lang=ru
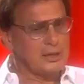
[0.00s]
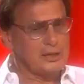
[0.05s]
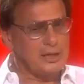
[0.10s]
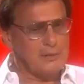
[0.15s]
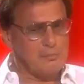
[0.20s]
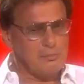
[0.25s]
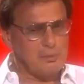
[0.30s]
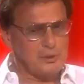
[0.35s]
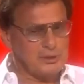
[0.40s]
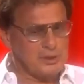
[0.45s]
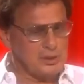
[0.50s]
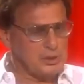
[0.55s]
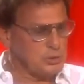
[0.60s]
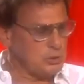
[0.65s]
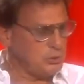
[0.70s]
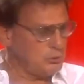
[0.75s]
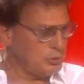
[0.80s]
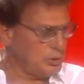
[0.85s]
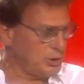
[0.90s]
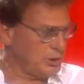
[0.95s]
Когда
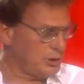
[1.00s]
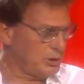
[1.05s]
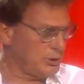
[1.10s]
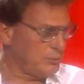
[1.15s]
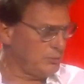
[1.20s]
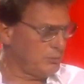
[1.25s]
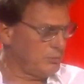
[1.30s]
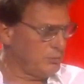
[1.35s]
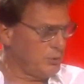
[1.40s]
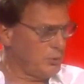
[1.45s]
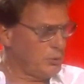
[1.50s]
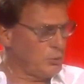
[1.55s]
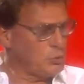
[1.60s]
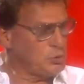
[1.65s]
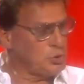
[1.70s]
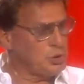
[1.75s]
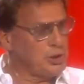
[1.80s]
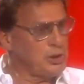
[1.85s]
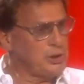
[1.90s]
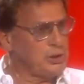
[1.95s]
произошло вот это
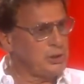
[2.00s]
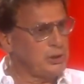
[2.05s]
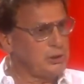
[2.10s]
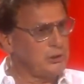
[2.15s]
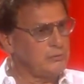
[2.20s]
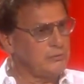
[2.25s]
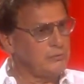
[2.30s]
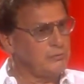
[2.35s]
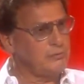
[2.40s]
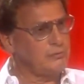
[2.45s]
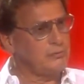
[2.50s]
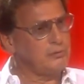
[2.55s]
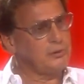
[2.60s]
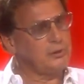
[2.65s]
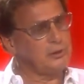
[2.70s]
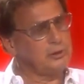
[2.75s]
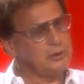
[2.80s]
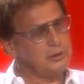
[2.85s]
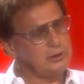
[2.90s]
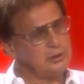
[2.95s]
погружение в
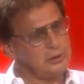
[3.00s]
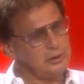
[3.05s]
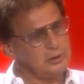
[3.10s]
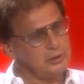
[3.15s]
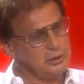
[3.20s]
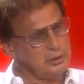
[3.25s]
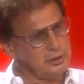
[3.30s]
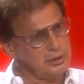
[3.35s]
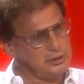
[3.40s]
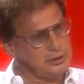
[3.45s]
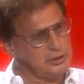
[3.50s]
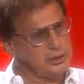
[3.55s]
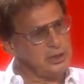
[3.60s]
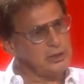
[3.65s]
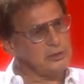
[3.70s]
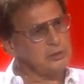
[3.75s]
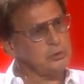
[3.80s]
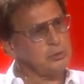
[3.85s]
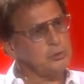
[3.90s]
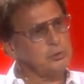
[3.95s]
э,
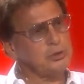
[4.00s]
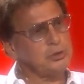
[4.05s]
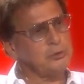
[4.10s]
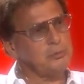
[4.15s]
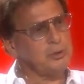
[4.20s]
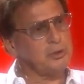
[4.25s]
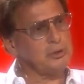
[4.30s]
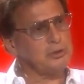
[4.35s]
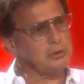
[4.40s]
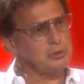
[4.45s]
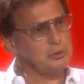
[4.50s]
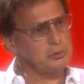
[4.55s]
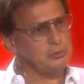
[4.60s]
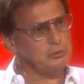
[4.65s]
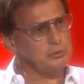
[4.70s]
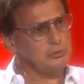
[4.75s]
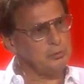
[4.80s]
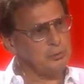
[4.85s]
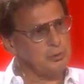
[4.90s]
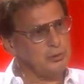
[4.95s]
христианскую
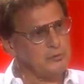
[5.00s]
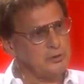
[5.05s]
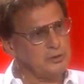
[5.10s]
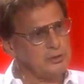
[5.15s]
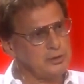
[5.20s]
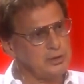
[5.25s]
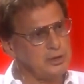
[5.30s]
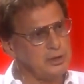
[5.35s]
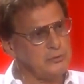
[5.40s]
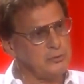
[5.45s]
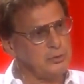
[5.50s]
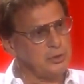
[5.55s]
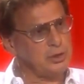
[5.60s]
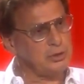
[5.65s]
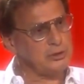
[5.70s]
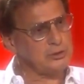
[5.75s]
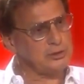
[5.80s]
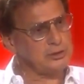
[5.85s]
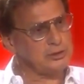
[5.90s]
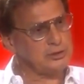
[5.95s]
тематику, в православие,
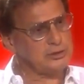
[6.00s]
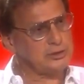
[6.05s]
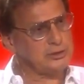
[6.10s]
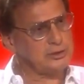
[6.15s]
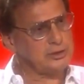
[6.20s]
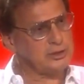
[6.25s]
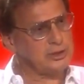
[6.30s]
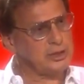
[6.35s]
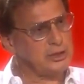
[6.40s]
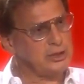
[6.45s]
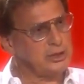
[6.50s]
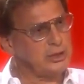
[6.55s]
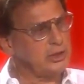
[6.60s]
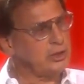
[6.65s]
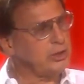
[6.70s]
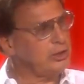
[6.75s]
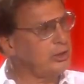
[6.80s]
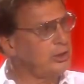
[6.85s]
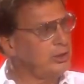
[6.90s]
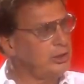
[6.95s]
как с
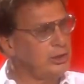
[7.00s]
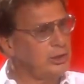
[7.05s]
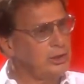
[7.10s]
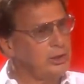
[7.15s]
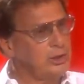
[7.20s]
каких